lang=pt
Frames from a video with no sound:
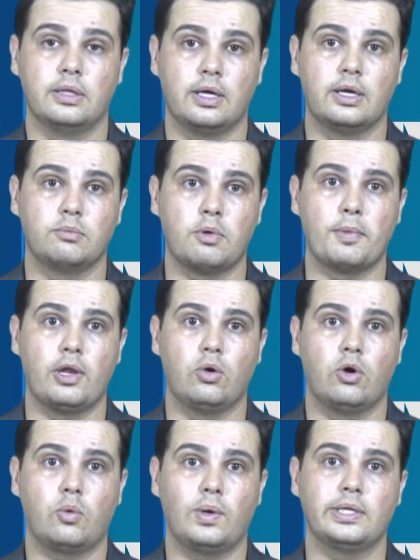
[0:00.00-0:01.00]
ah, uma
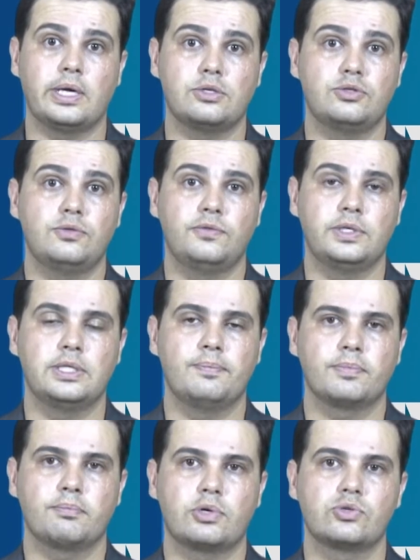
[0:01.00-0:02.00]
melhor qualidade de vida
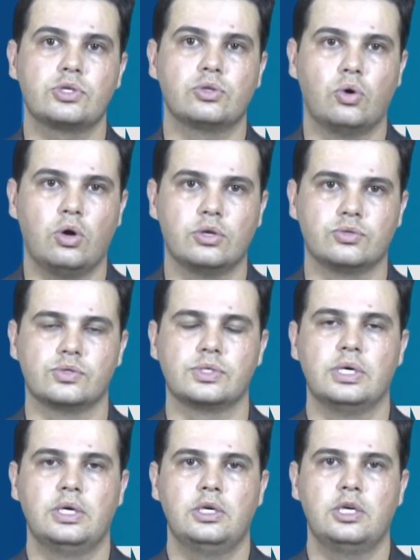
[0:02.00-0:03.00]
para os idosos